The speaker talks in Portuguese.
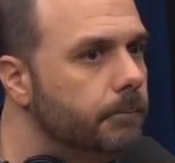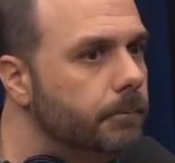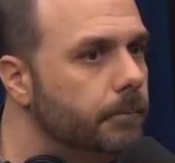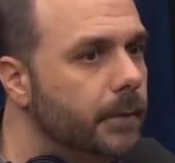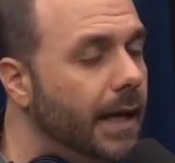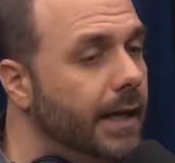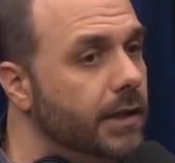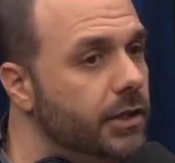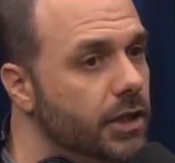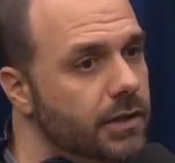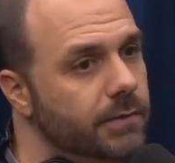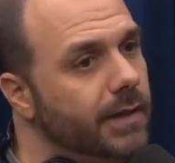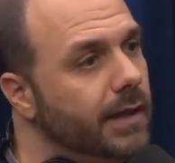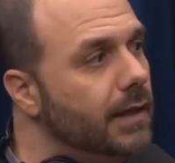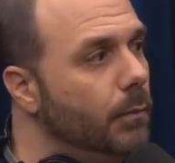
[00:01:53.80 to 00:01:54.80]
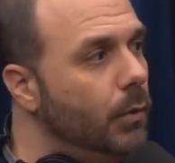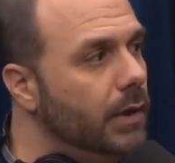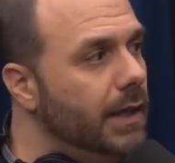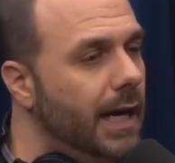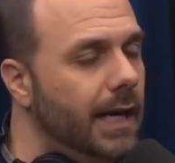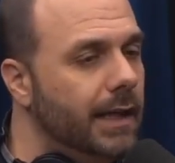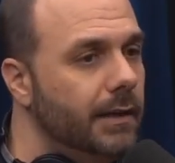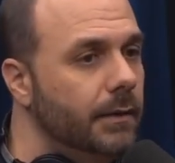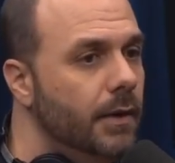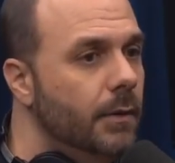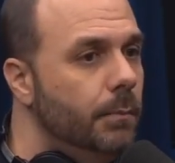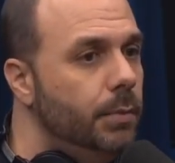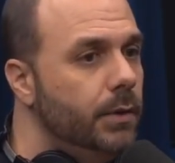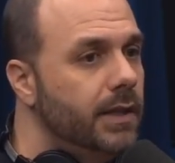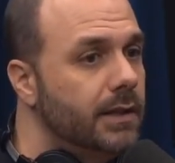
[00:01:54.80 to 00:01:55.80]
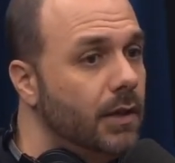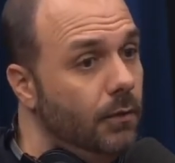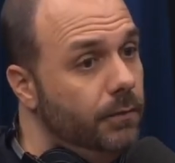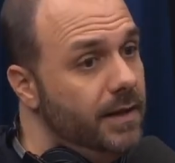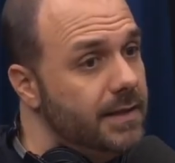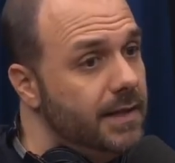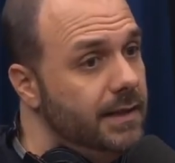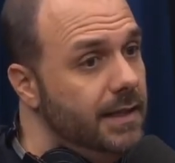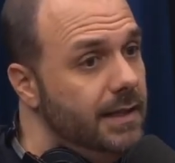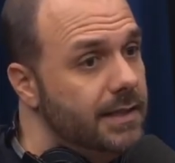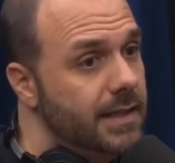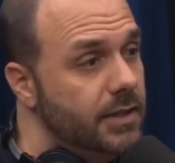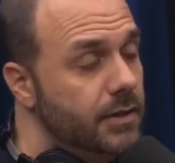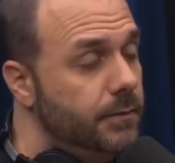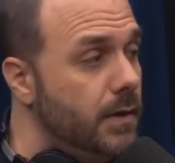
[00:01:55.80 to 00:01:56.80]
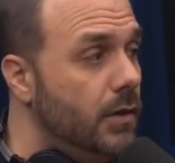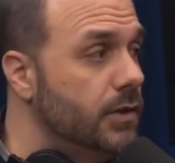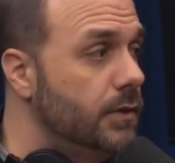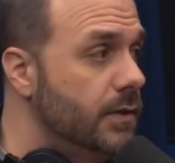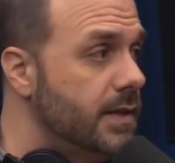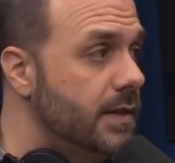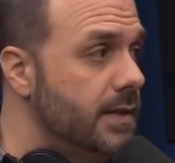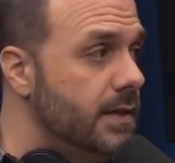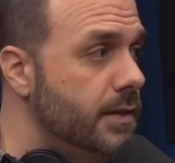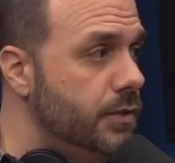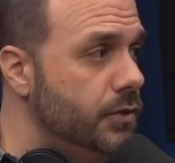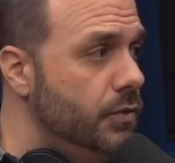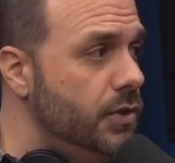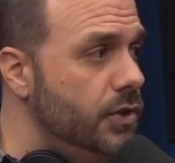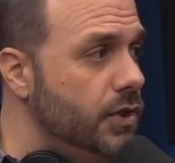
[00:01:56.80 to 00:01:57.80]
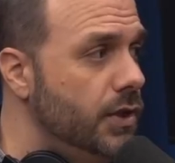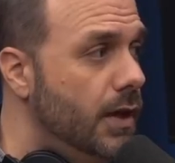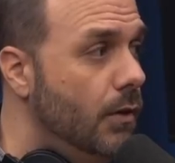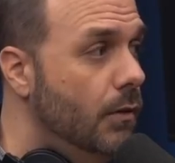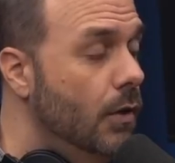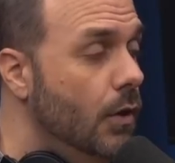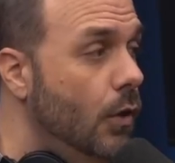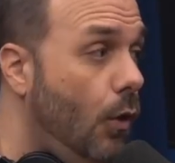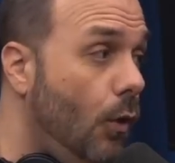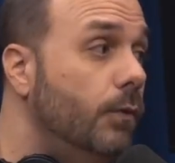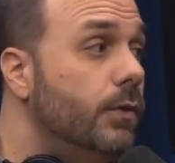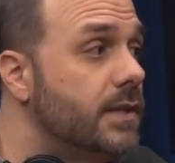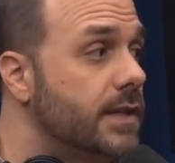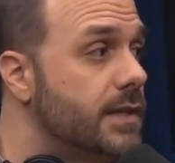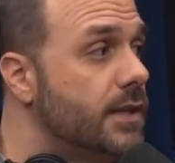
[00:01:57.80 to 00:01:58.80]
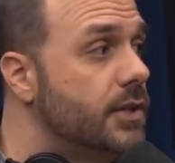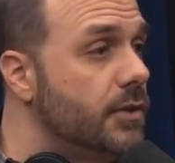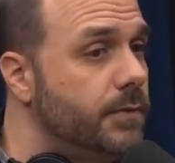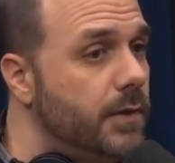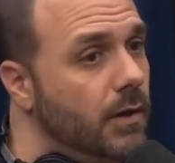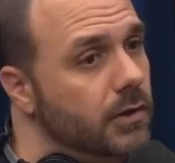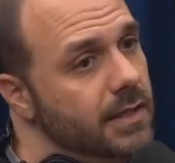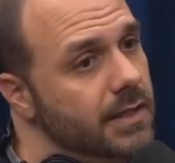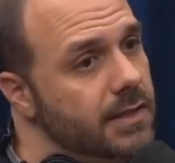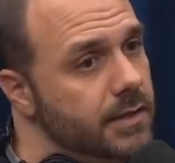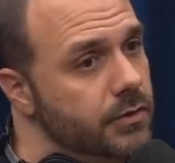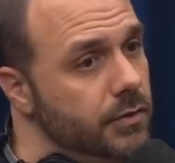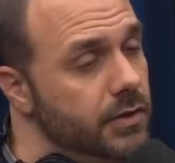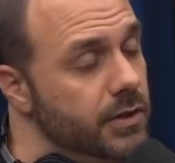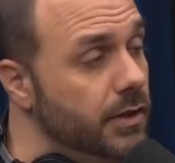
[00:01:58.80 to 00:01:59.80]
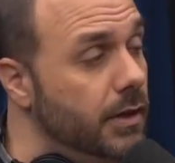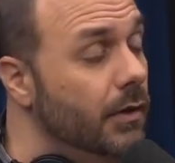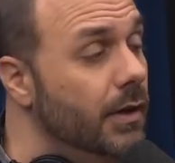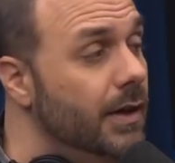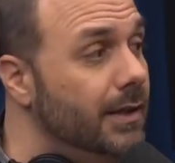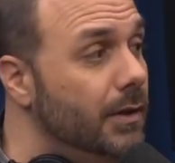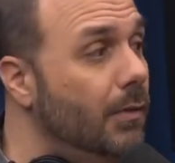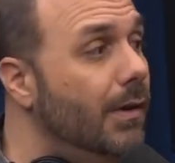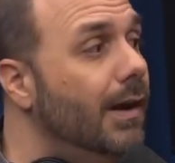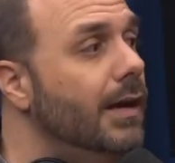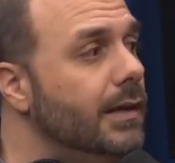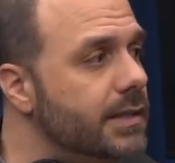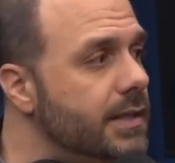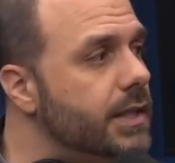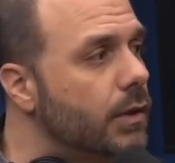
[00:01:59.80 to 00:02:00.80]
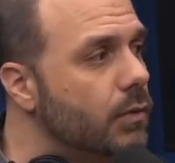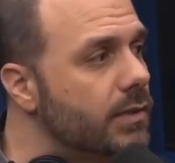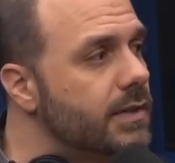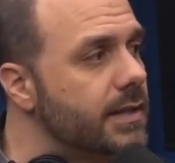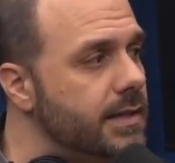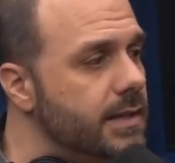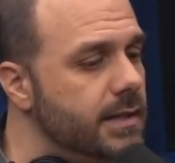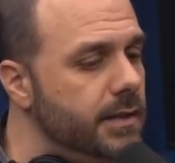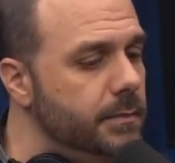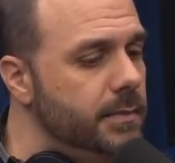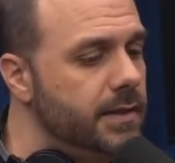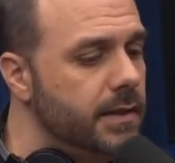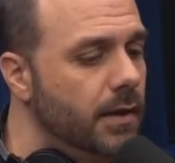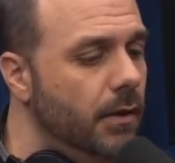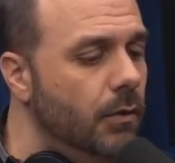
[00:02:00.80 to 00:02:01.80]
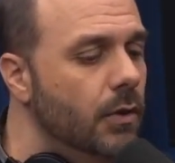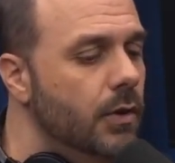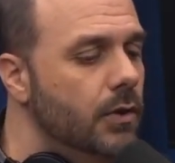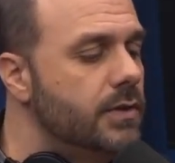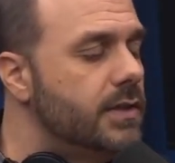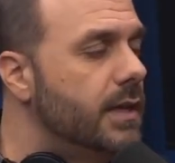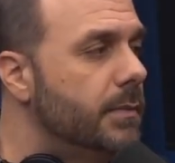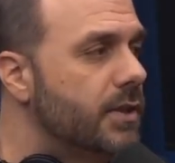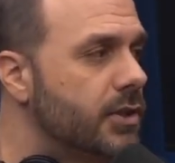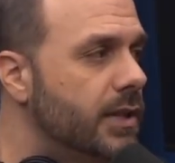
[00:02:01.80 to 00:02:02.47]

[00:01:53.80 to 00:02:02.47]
Aí a gente vai dar uma olhada, porque talvez a dele seja fraude e você seja original. Ou você seja fraude e ele seja original. Então, antes de acontecer essa distribuição, o sistema já dá